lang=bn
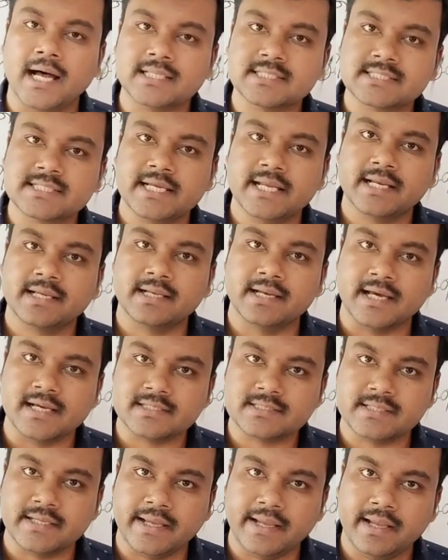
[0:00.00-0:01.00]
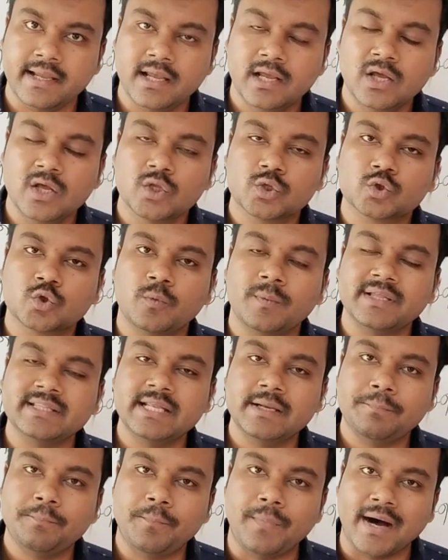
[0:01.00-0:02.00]
আজকের ক্লাসে
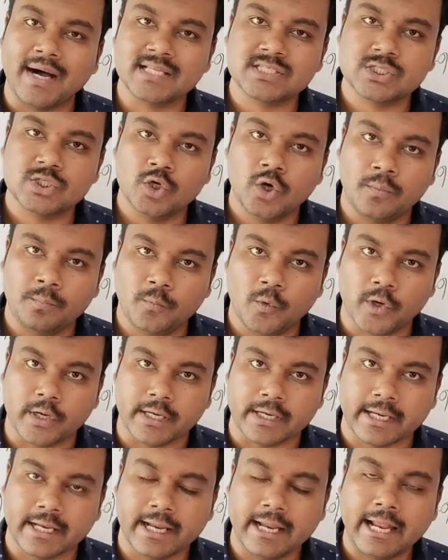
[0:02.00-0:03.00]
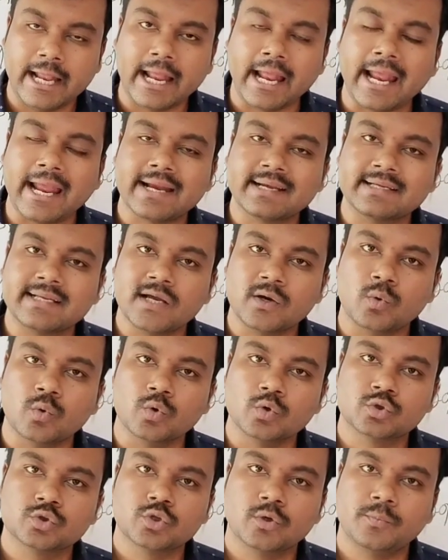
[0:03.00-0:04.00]
তোমাদের পাঁচ নম্বরের একটা
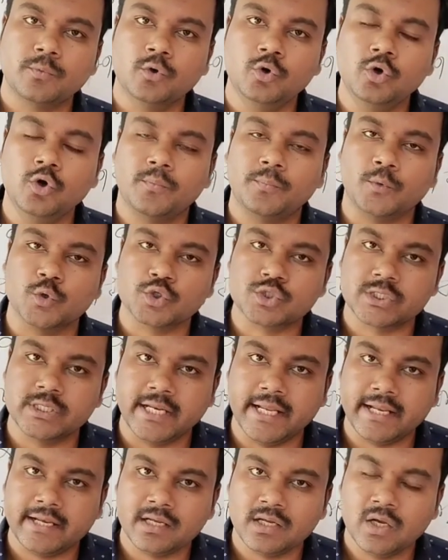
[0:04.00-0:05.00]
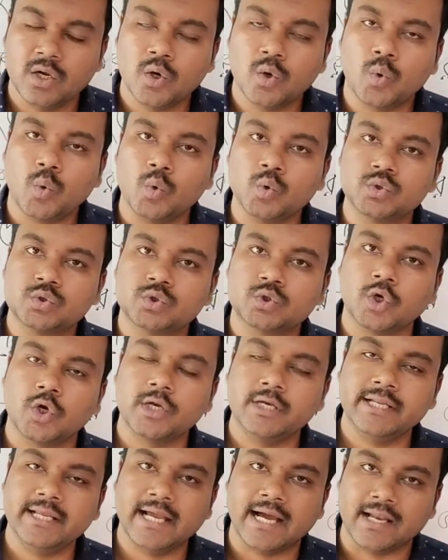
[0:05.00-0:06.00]
গুরুত্বপূর্ণ প্রশ্নের
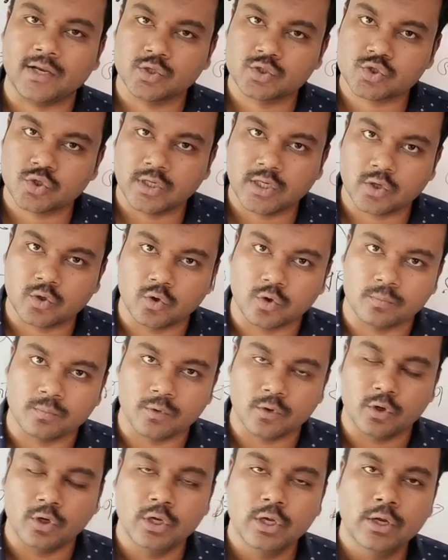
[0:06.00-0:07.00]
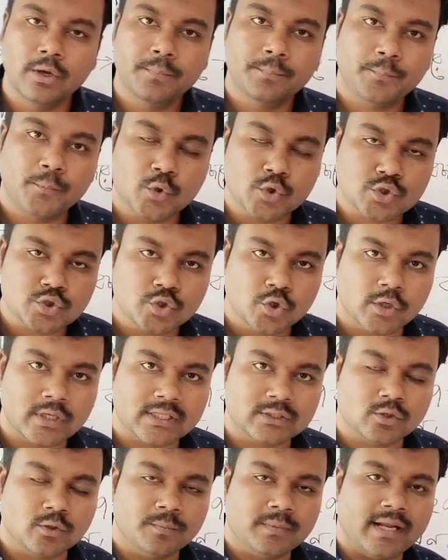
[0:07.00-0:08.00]
উত্তর নিয়ে আলোচনা করব
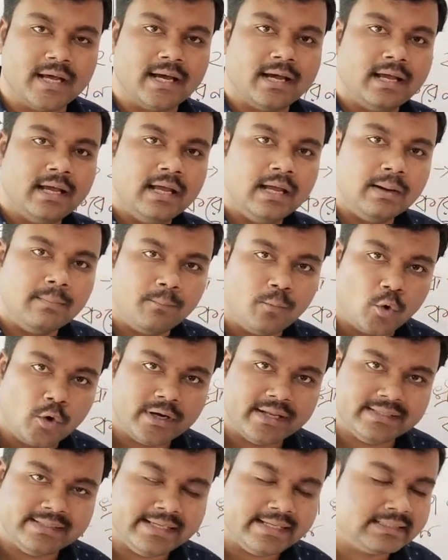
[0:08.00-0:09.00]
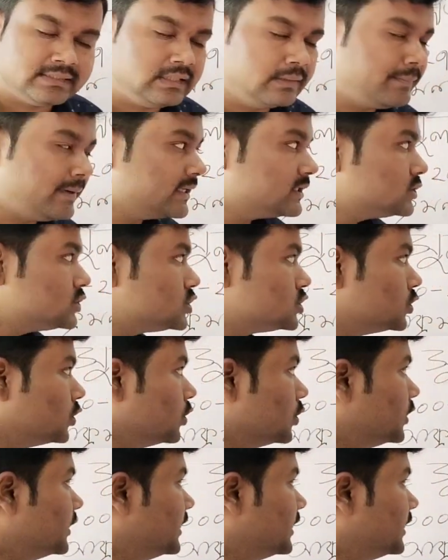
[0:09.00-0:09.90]
প্রশ্নটা তোমরা বোর্ডে দেখতে পাচ্ছ